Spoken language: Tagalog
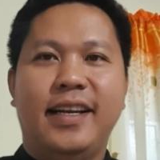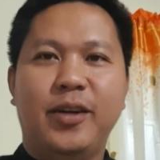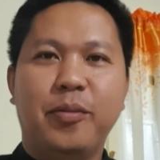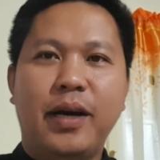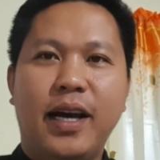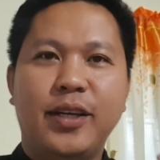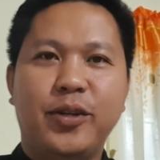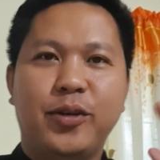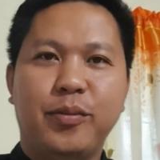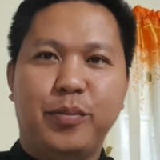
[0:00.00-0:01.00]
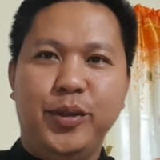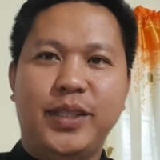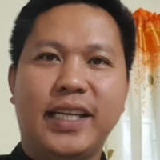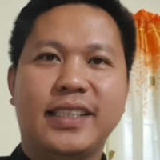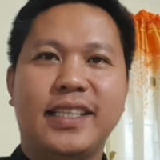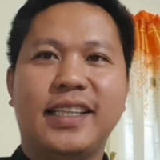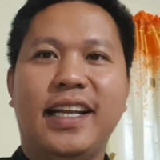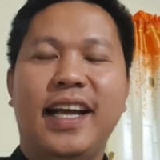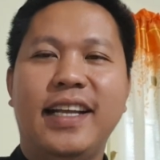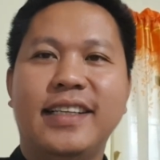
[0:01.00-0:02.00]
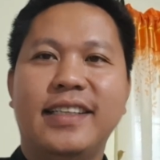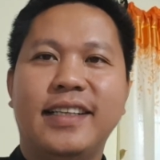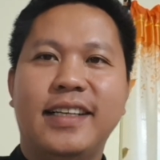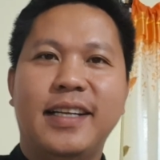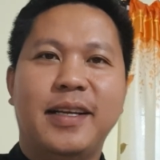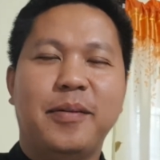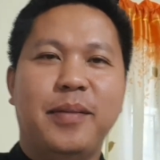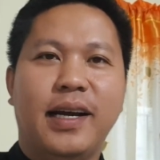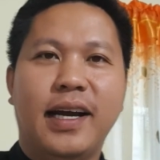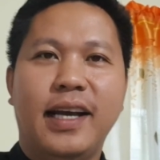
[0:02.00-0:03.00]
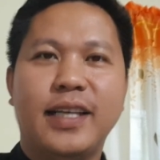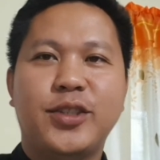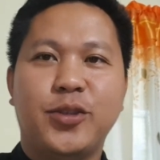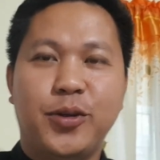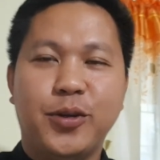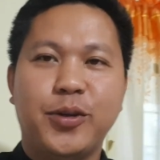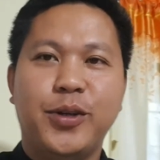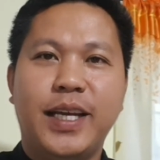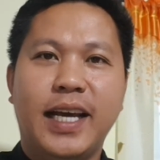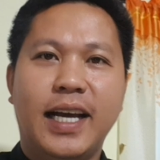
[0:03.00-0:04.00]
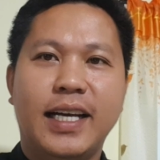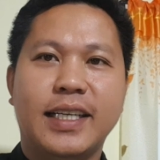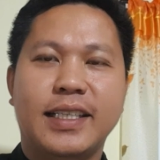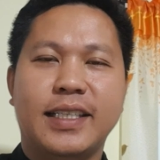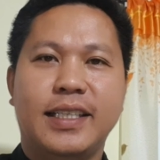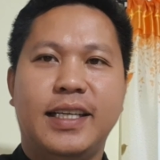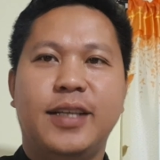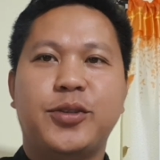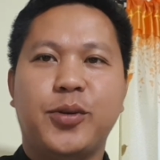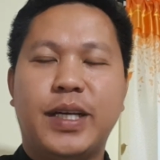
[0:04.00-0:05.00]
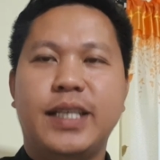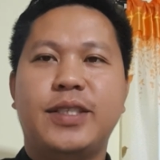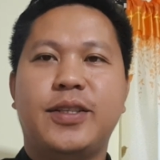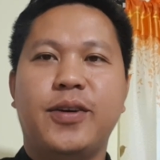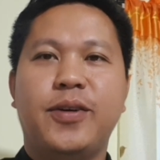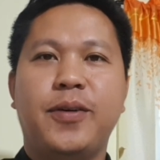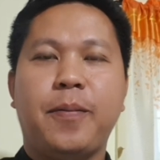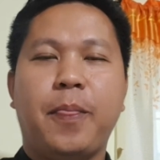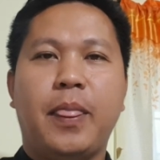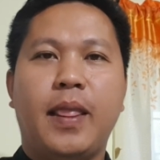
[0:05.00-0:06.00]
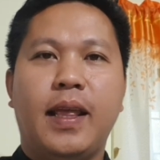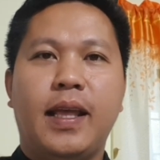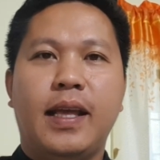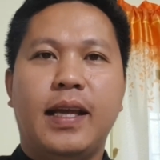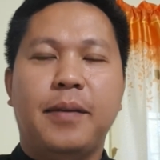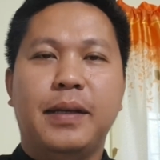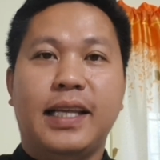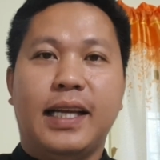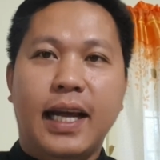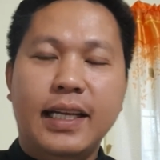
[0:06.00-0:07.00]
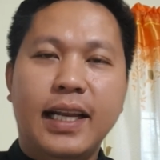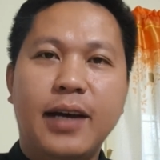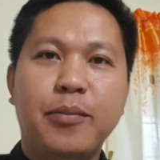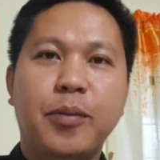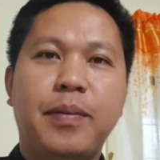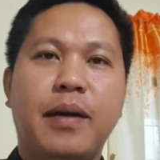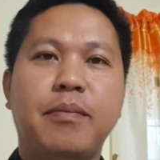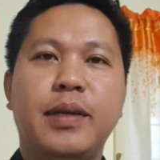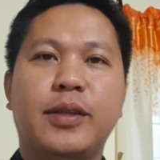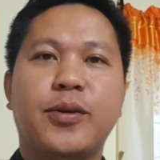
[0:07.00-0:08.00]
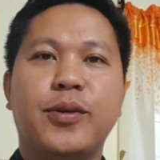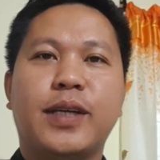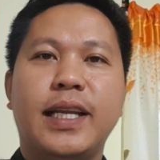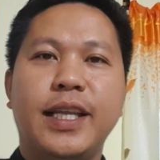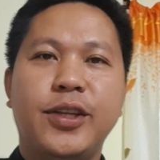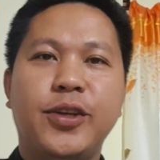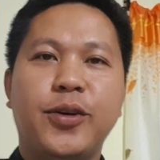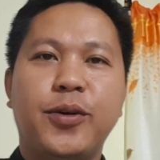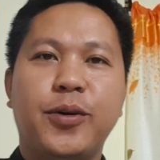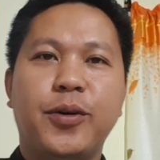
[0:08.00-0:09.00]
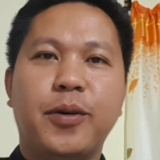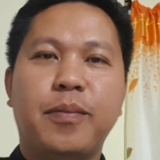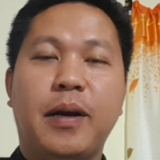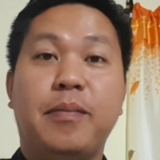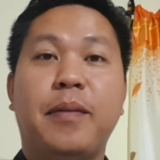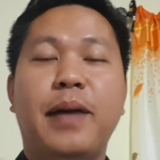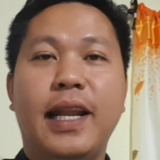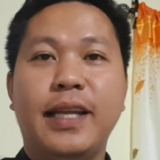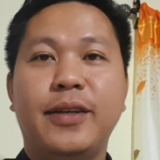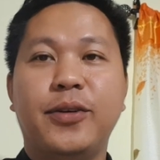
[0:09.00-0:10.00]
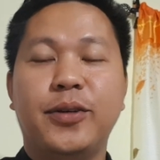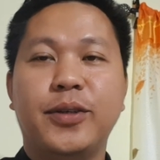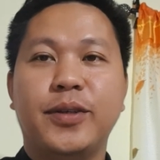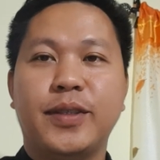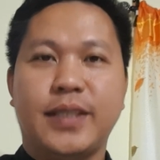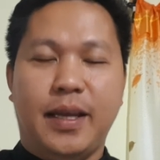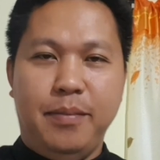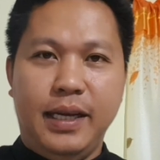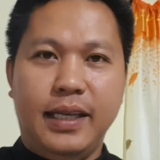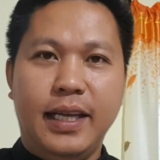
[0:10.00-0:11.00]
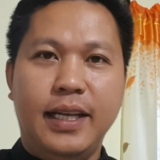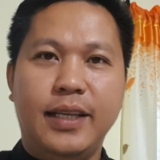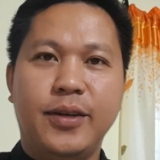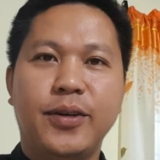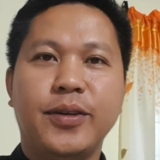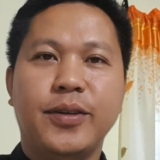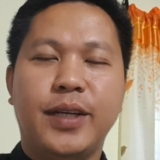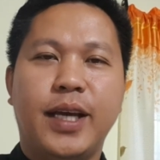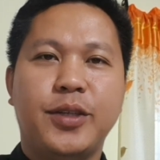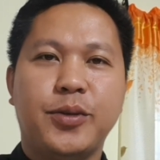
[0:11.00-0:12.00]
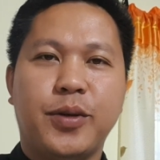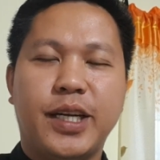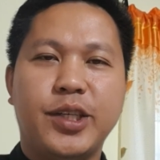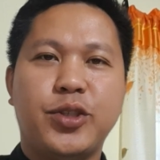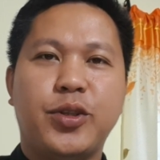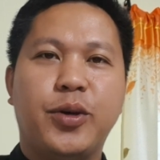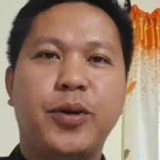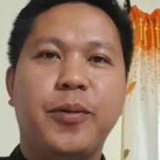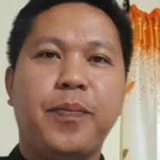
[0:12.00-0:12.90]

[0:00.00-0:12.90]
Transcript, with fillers: Hello maayong buntag sa tanan mga igsoon ko diha ni Hesus Kristo. Matag adlaw mo paambit ko kaninyo o pagpamalandong sa ebanghelyo ni Hesus Kristo